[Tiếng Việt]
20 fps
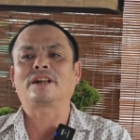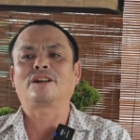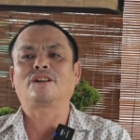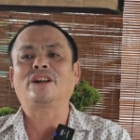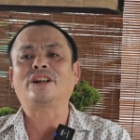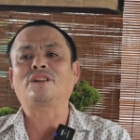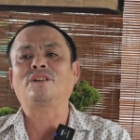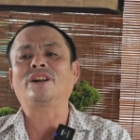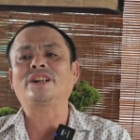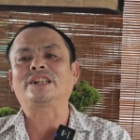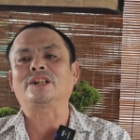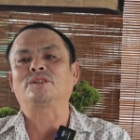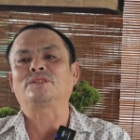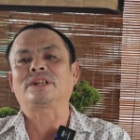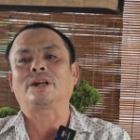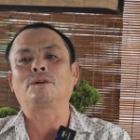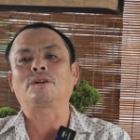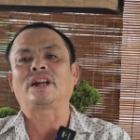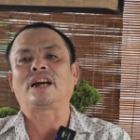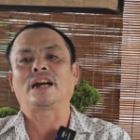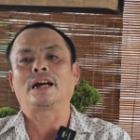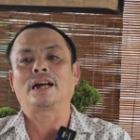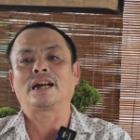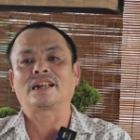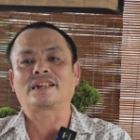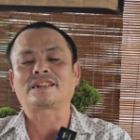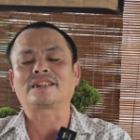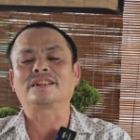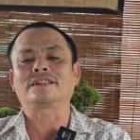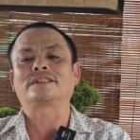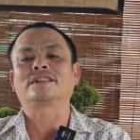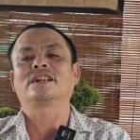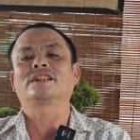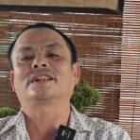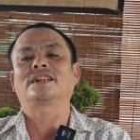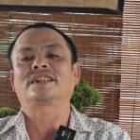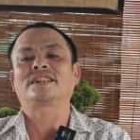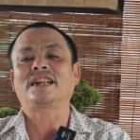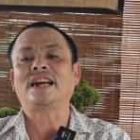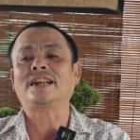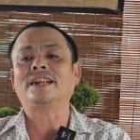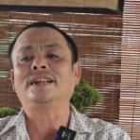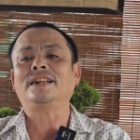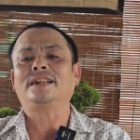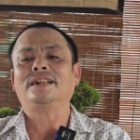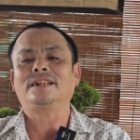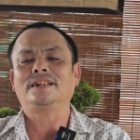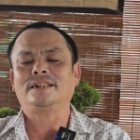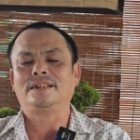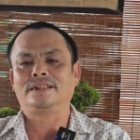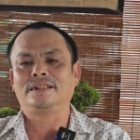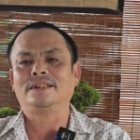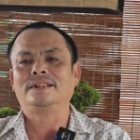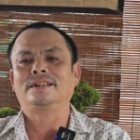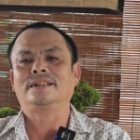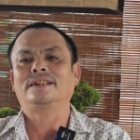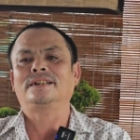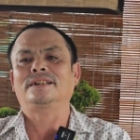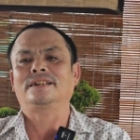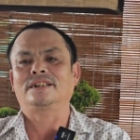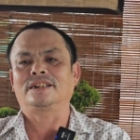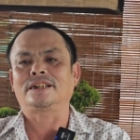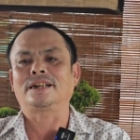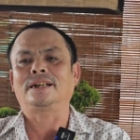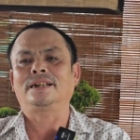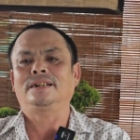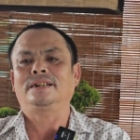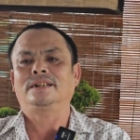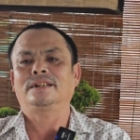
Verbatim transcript: giờ nói khó chịu nhau là tự dưng là giãn dạ đúng rồi cái đó.